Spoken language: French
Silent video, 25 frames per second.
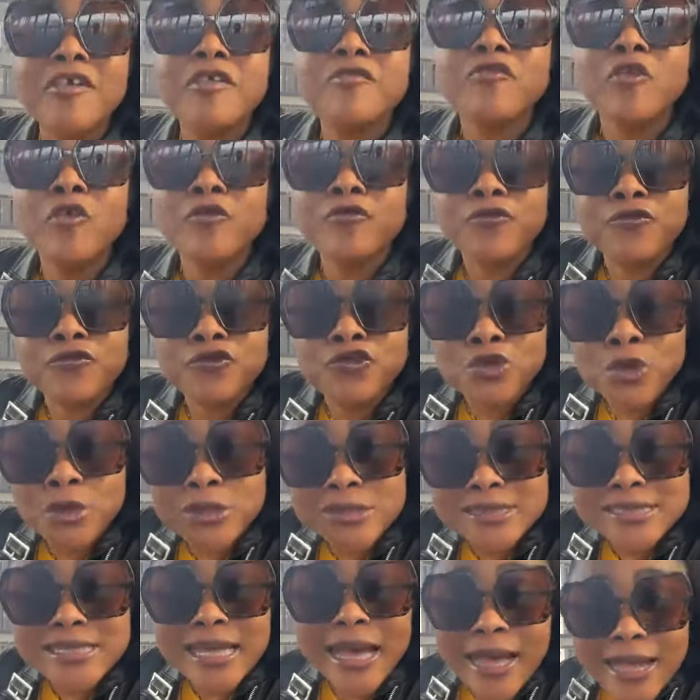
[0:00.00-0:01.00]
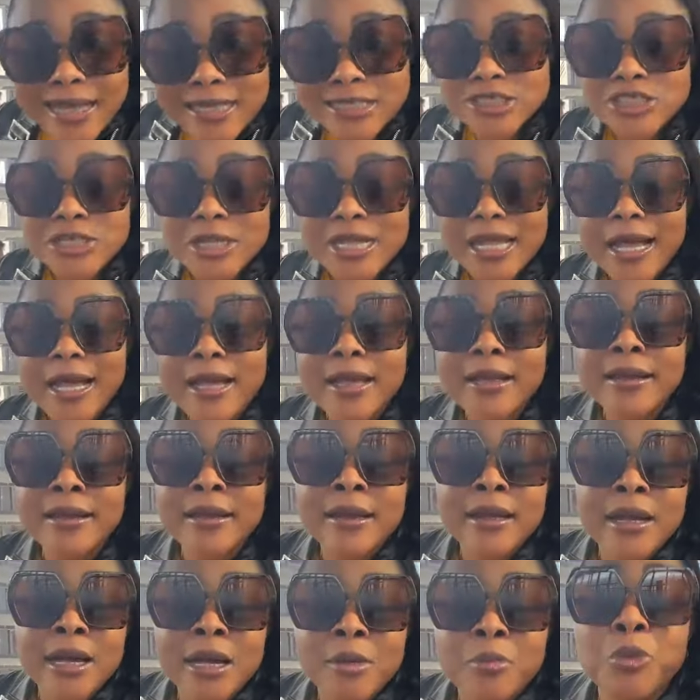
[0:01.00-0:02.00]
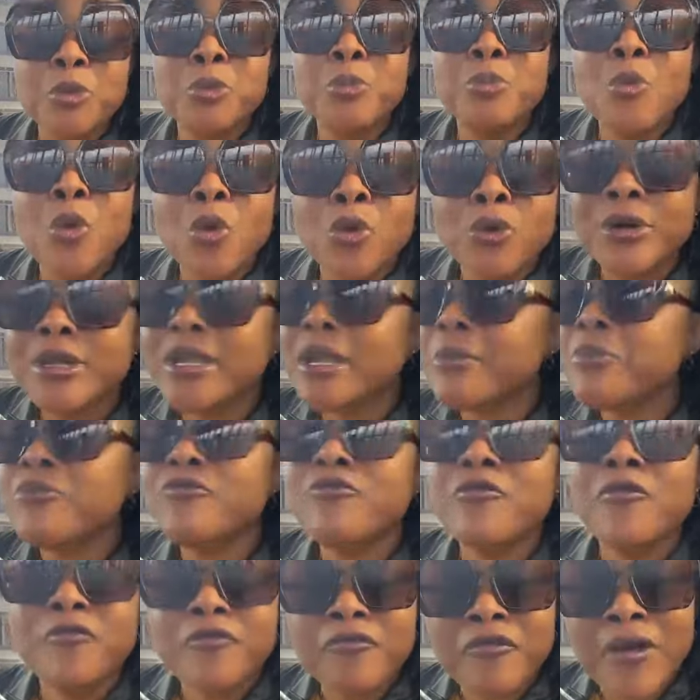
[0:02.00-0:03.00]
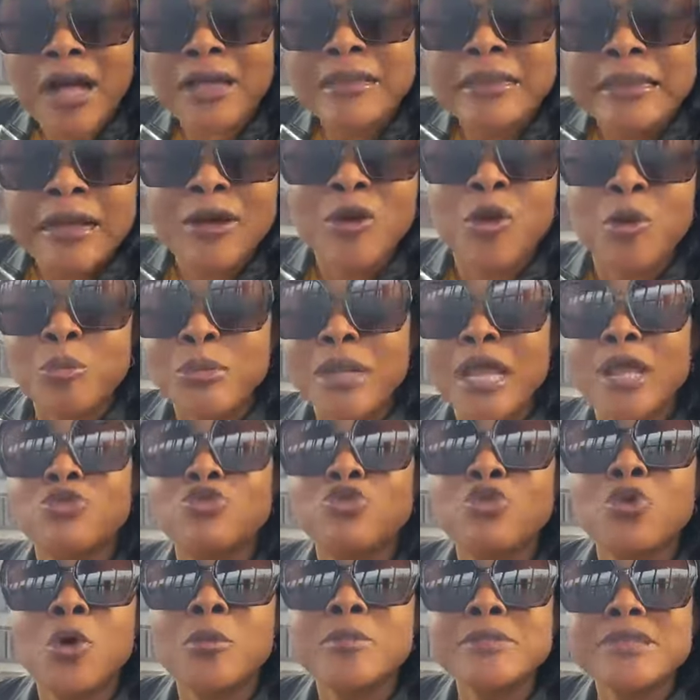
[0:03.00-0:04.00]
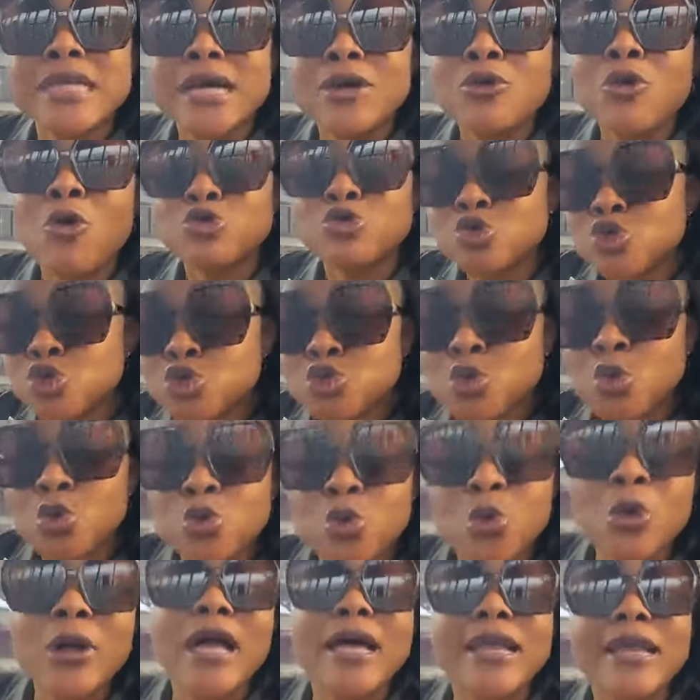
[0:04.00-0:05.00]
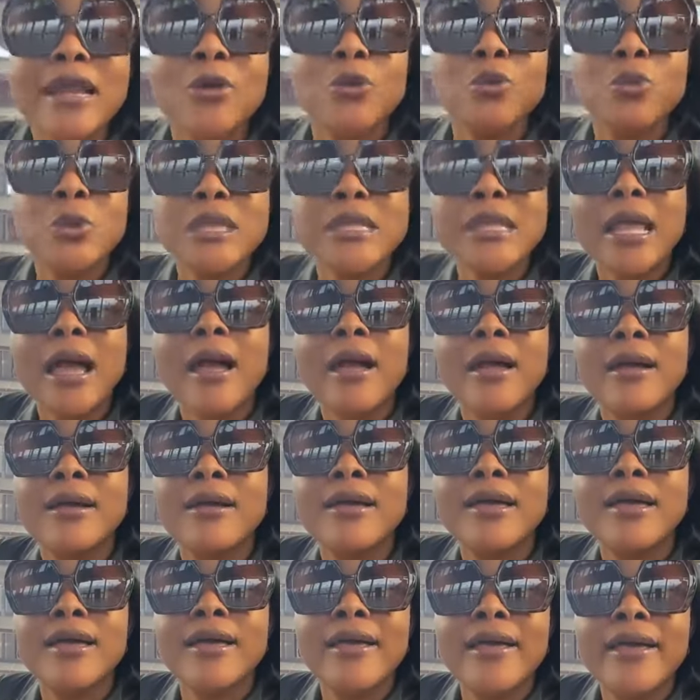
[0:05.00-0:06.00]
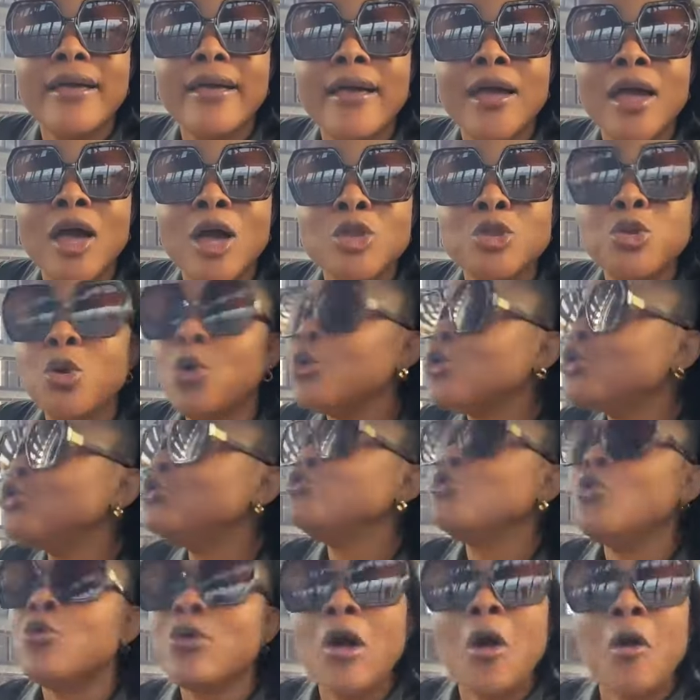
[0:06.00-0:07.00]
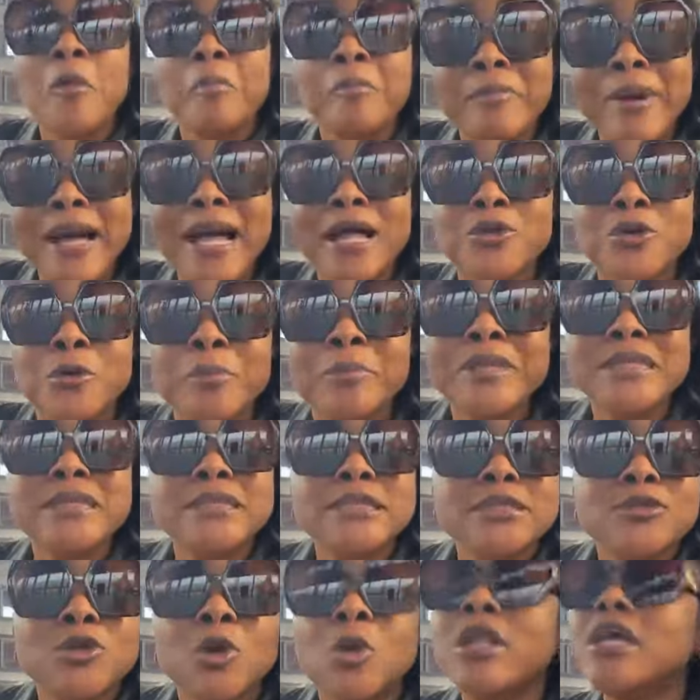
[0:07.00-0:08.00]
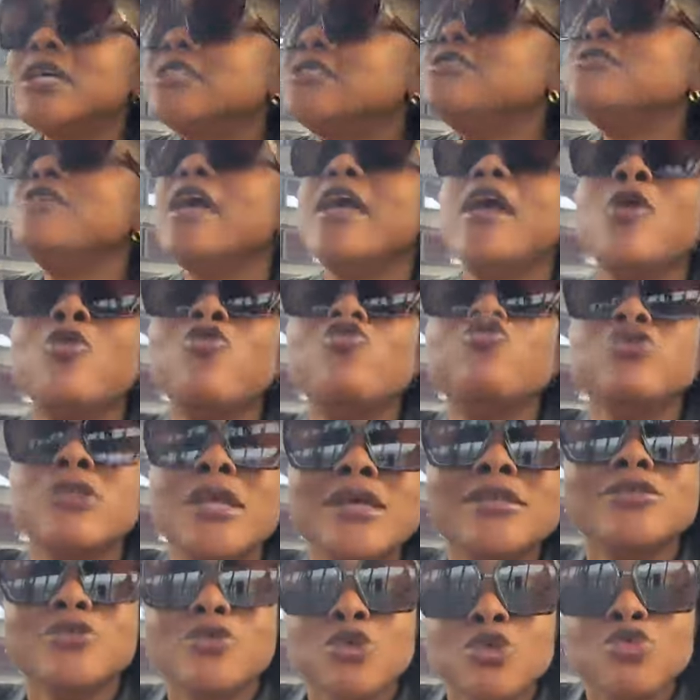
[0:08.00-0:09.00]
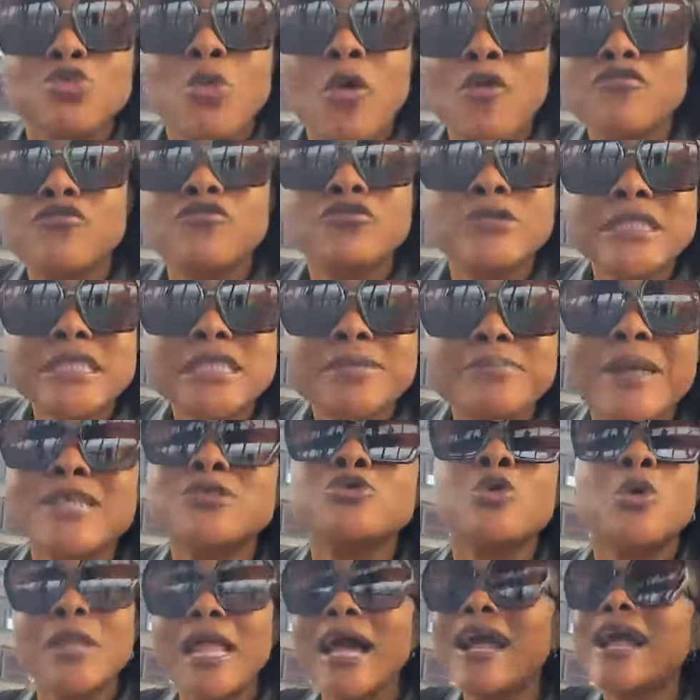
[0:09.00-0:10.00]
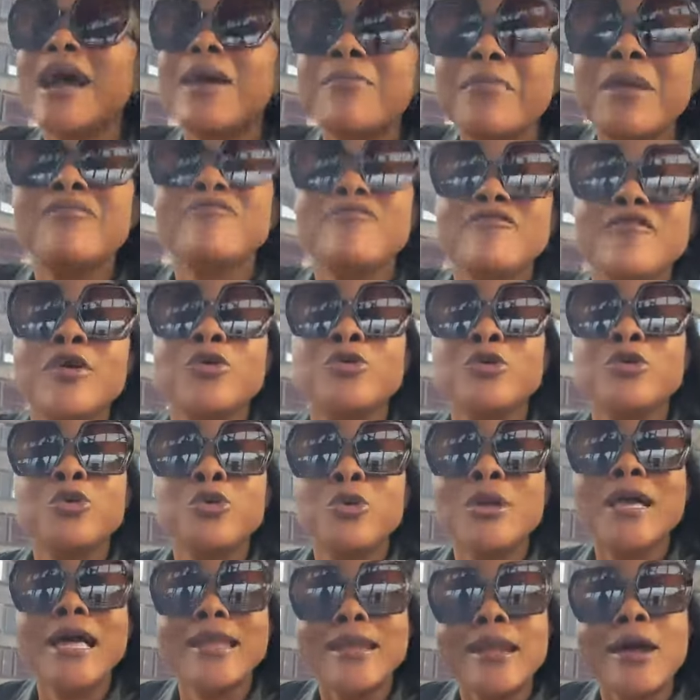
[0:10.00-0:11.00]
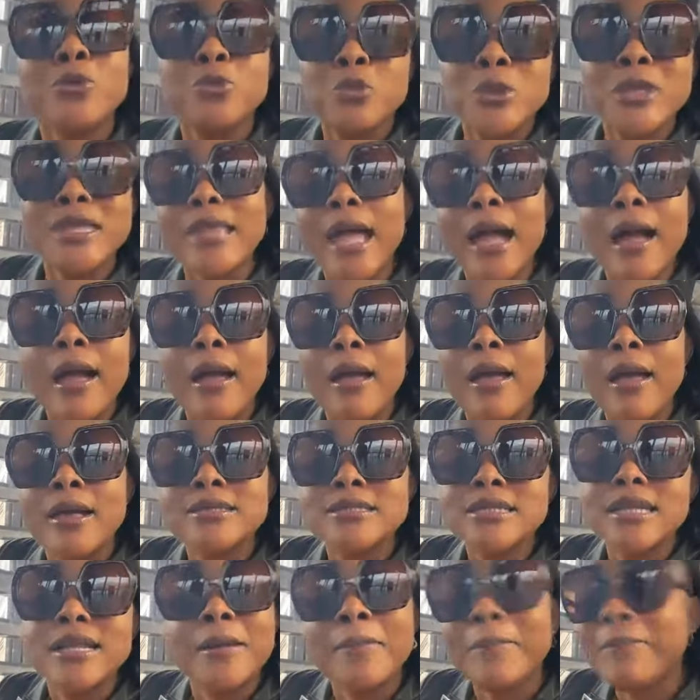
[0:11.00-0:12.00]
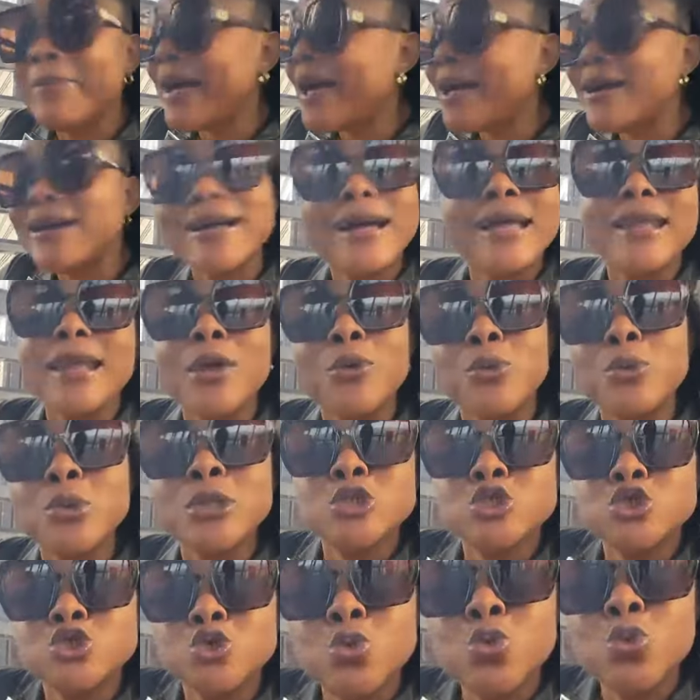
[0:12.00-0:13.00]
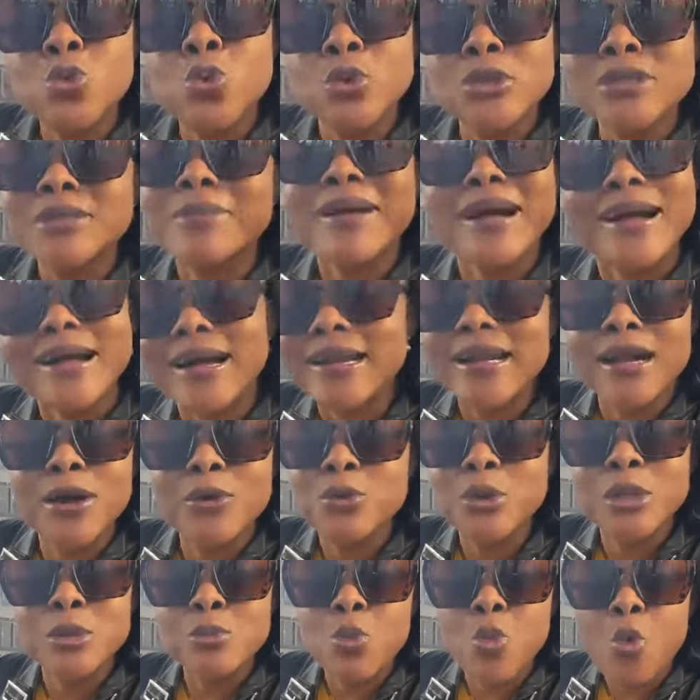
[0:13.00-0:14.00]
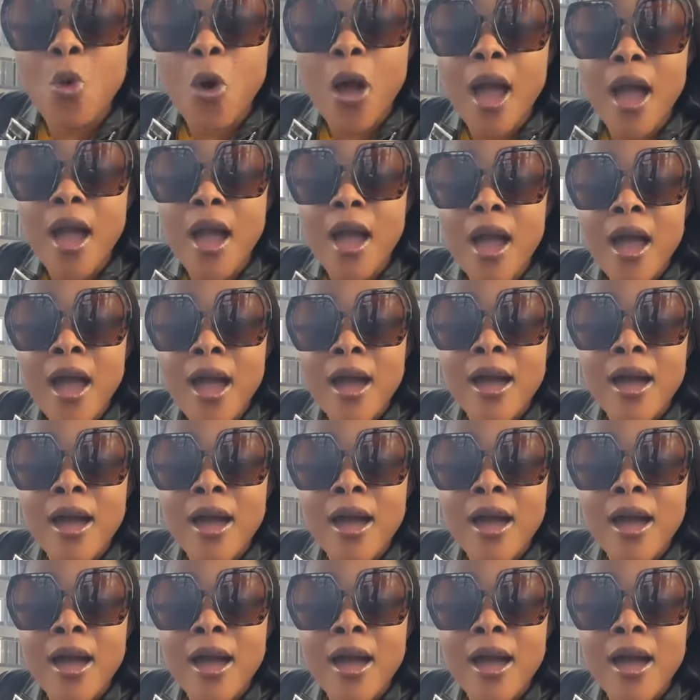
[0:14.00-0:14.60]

avec vos vieux âges là, pour montrer, pour vous vanter comme les nous, comme ça, qu'on sonne nos 48 ans. Hein. Donc nous, quand on parle aux petites, on leur dit, écoutez ce que nous, on vous dit, parce qu'on a quand même vécu 48 ans. Ce n'est pas 48 jours, ce n'est pas 48 mois,